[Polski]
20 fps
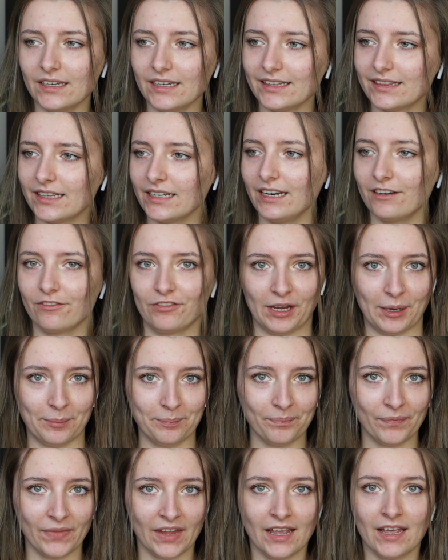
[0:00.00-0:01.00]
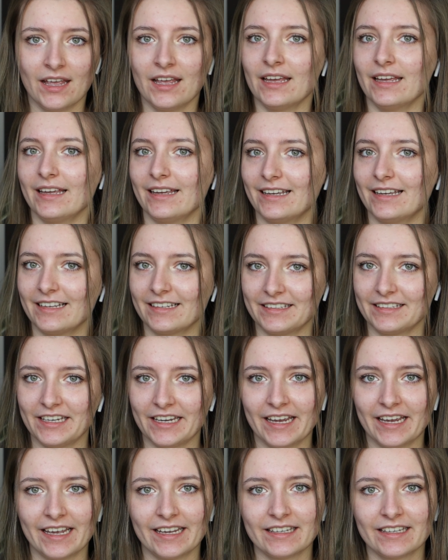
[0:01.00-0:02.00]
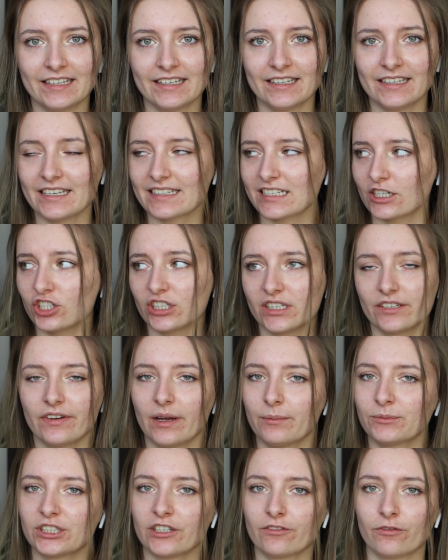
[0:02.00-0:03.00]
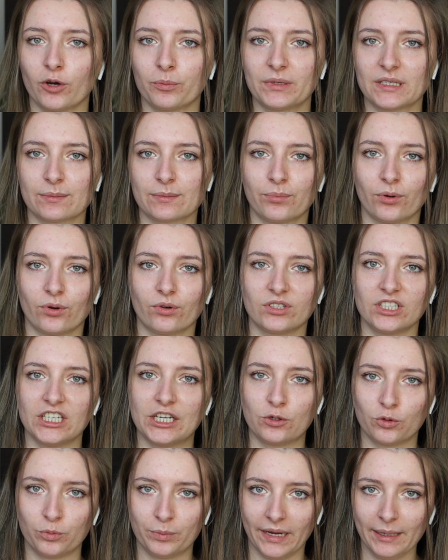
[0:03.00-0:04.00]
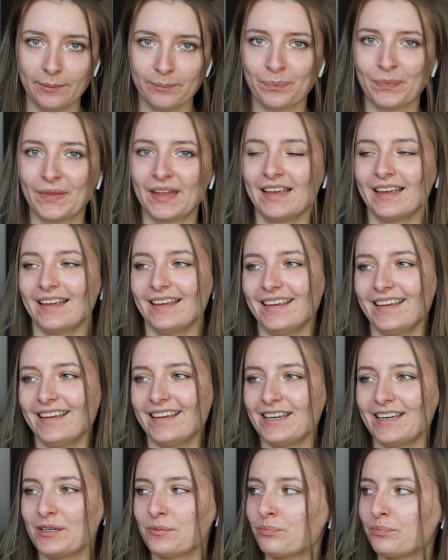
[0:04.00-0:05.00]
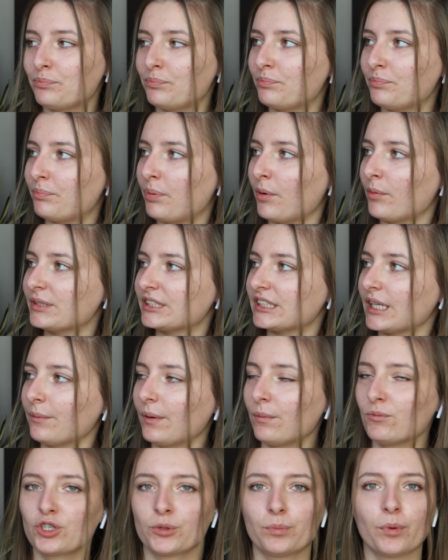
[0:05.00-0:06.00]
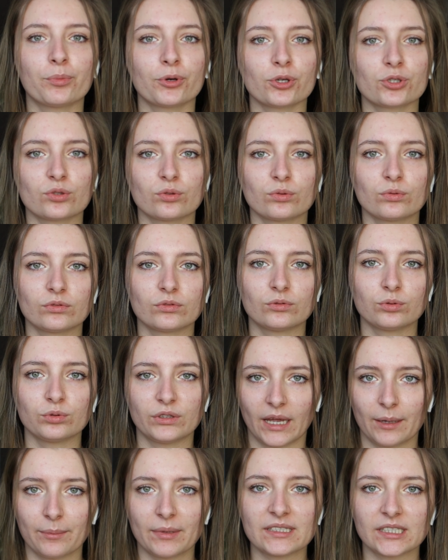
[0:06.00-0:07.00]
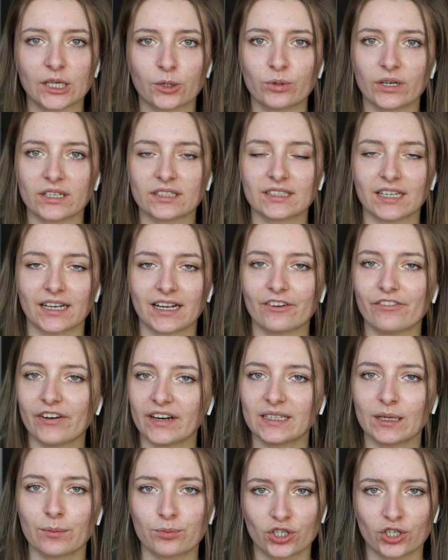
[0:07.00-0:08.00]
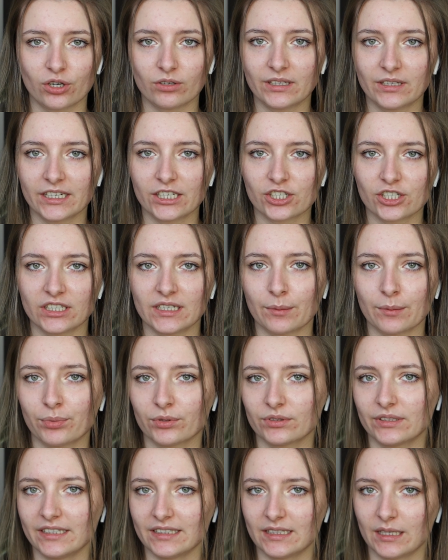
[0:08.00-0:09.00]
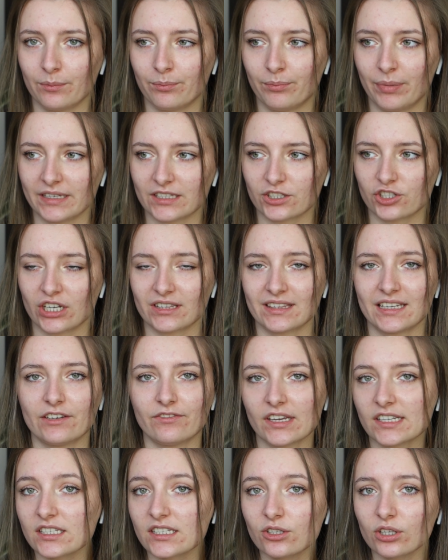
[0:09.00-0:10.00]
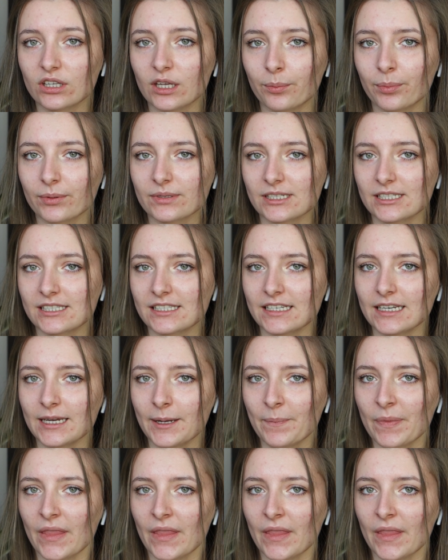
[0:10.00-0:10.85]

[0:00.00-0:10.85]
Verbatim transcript: I tyle wiem. E, nie, nie zaczytywałam się w opis, bo nie lubię i pomyślałam, że po prostu tutaj będzie akurat taka fajna przygoda, jeżeli ja podejdę bez żadnej wiedzy do tej pozycji.